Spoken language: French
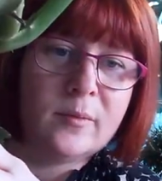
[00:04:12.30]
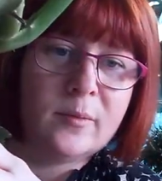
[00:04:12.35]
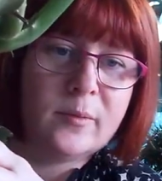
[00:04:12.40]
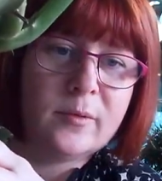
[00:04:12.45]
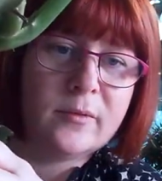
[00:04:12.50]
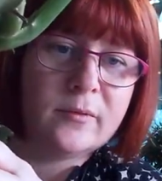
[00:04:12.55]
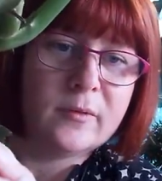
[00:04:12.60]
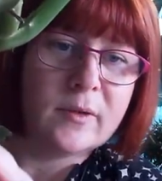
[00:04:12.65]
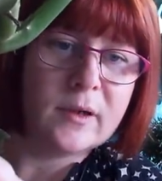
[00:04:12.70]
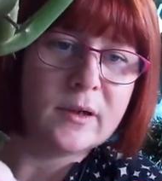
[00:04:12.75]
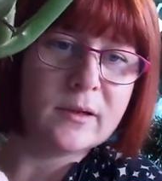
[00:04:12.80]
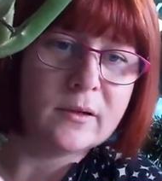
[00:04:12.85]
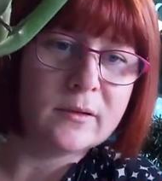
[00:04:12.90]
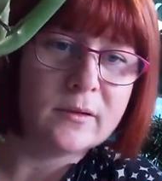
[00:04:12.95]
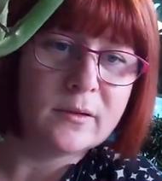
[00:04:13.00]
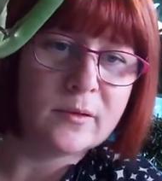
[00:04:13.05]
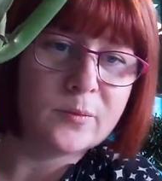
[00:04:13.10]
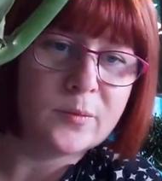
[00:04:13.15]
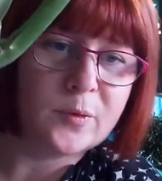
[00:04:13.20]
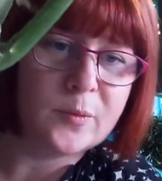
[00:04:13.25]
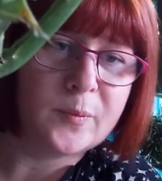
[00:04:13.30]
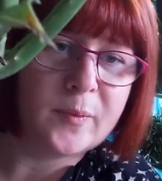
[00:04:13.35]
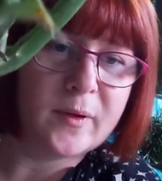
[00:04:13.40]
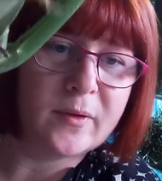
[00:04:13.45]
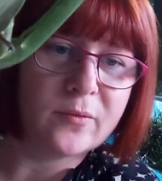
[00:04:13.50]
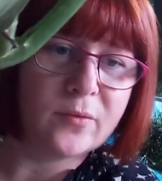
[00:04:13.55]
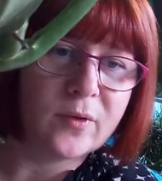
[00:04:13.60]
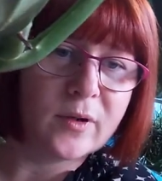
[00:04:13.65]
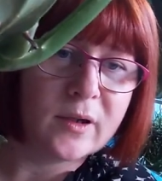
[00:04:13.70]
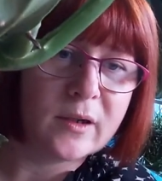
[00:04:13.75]
hop, voilà. On peut
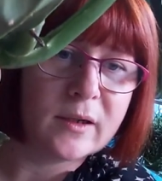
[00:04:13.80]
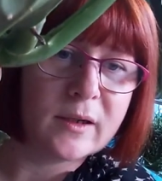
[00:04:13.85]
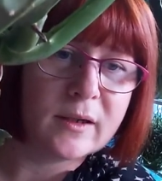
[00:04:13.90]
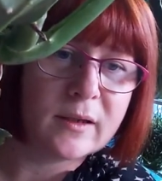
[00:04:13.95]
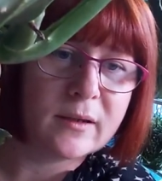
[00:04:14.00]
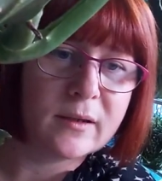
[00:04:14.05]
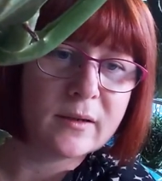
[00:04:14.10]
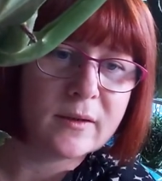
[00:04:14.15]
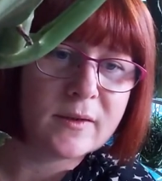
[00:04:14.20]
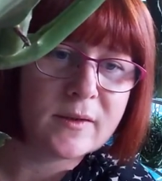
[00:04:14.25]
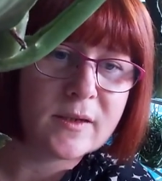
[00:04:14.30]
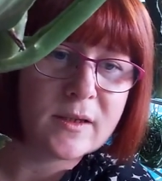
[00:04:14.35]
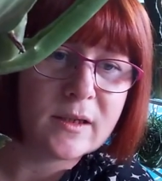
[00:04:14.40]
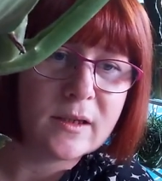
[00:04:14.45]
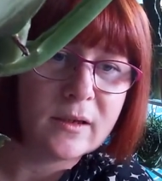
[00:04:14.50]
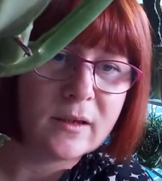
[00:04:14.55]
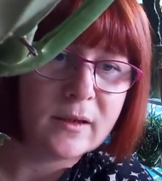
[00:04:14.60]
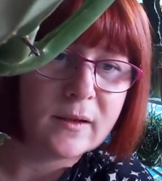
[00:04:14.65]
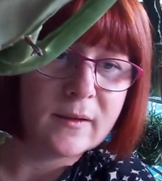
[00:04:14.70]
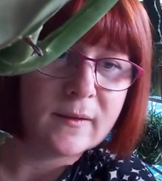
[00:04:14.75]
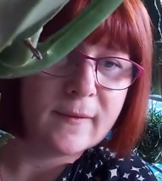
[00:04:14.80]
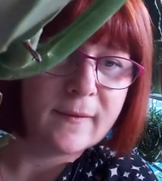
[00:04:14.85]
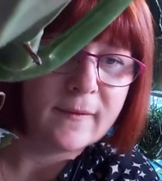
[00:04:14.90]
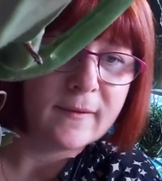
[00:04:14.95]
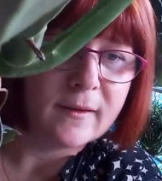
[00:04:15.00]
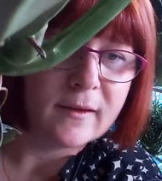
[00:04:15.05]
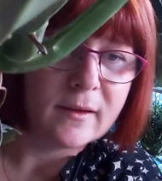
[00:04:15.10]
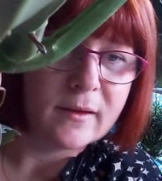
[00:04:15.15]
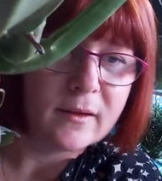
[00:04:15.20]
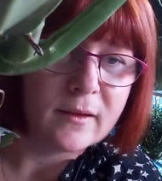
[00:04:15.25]
pas voir. Si.
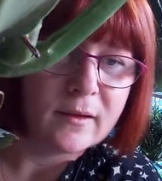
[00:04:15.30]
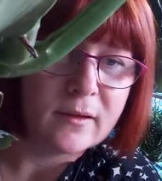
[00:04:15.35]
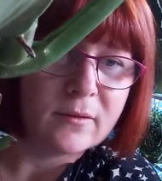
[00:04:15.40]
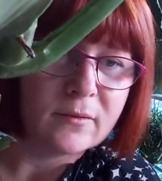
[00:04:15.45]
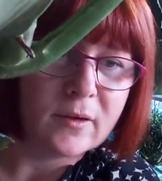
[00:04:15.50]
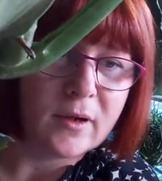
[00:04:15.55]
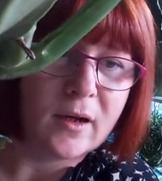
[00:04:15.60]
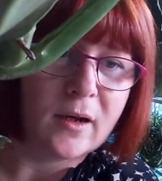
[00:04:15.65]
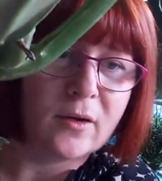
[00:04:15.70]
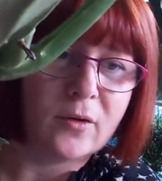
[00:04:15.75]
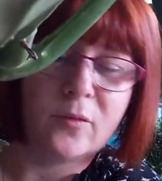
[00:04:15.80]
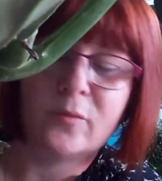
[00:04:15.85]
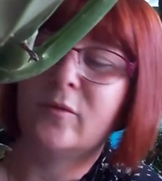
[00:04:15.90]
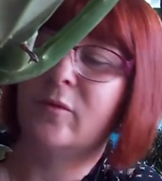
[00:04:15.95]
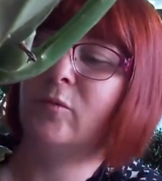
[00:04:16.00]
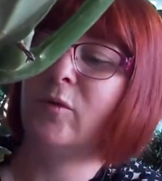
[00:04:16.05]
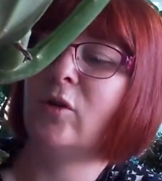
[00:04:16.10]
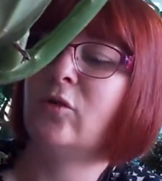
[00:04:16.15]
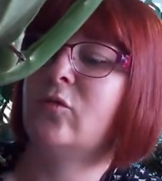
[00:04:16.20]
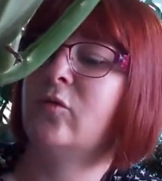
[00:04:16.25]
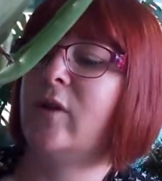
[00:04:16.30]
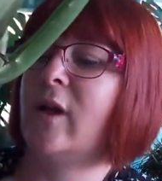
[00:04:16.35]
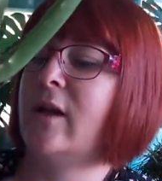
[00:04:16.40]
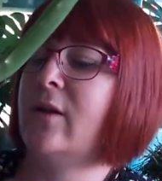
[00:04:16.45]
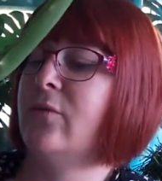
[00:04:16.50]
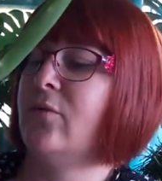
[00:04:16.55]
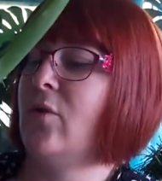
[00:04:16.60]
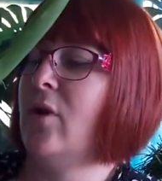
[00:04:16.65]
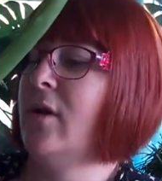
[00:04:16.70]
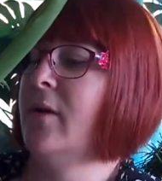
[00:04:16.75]
Voilà, alors peut-être que vous
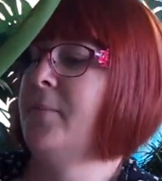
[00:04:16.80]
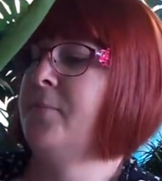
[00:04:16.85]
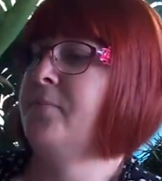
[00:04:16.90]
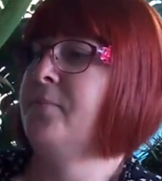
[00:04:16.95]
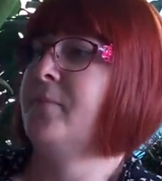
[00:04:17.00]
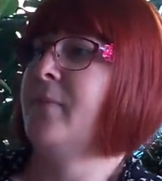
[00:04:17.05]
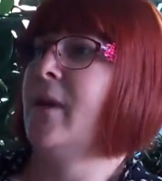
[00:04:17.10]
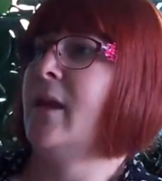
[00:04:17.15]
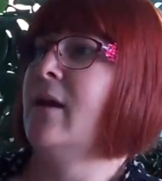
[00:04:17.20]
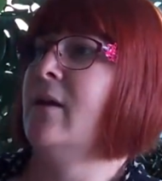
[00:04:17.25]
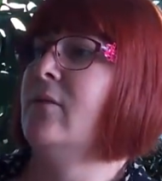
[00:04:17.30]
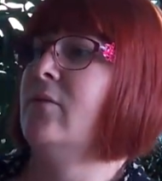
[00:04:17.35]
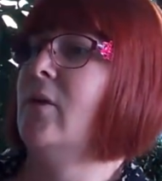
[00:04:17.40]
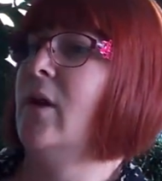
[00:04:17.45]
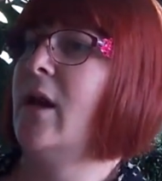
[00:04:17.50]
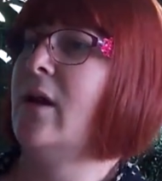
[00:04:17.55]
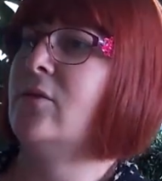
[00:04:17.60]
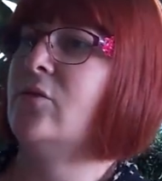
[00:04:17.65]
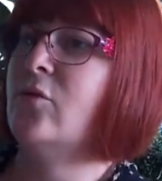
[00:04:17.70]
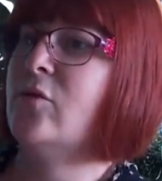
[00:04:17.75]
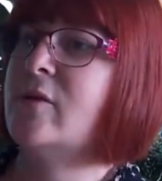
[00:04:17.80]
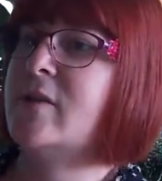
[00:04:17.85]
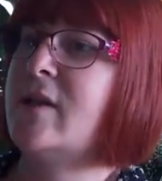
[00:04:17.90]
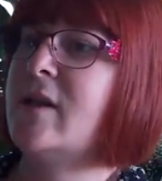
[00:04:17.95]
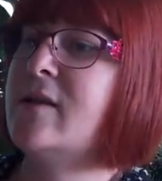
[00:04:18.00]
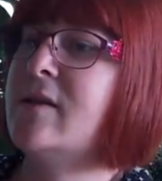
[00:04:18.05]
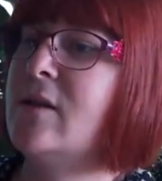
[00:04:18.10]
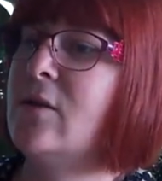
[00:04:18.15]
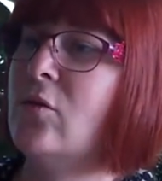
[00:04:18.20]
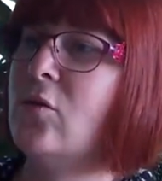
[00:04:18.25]
allez voir. Voilà, donc
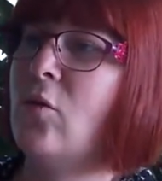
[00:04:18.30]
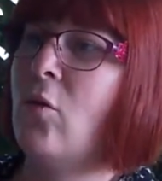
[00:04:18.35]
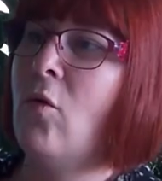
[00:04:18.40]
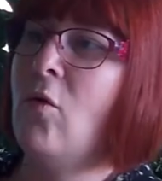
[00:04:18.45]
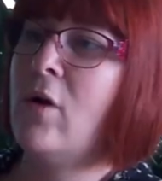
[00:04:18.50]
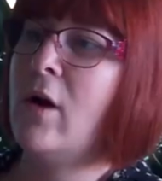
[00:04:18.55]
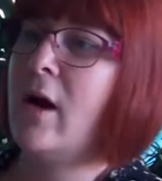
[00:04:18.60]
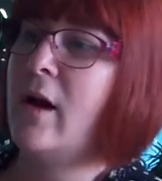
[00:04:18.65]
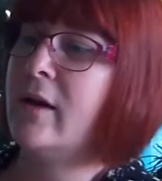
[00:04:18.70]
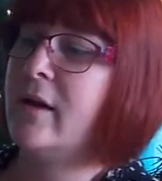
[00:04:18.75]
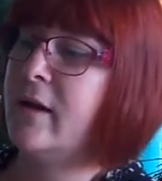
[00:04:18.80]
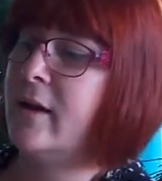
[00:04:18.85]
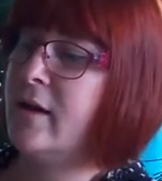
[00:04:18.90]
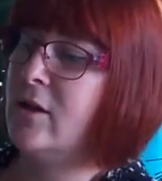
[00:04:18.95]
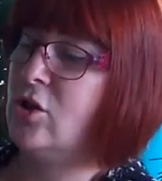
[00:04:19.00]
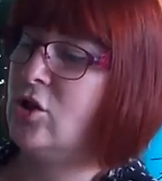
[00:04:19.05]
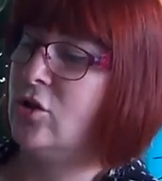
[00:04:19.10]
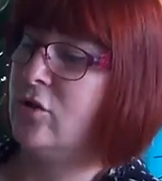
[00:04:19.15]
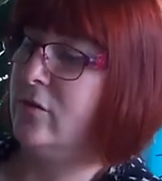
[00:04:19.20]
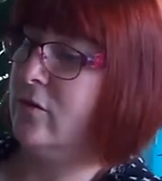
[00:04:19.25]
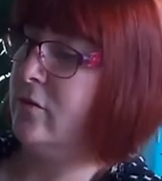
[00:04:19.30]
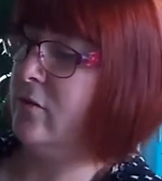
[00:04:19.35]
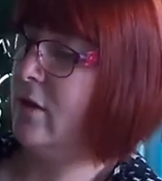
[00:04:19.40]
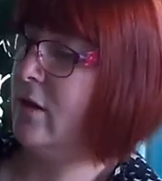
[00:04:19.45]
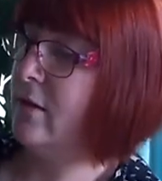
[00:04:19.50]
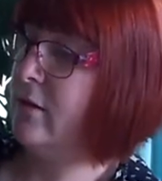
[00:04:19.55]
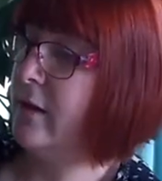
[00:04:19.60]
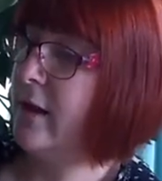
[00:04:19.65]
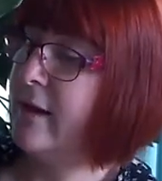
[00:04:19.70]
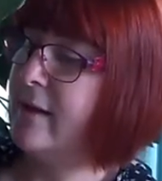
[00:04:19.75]
ça, c'est le gros craquage.
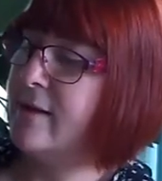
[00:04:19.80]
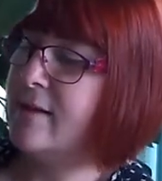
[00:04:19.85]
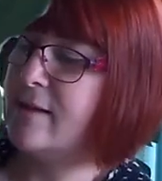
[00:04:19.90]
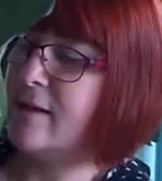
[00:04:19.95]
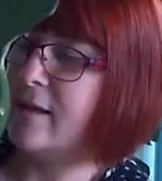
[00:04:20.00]
regardez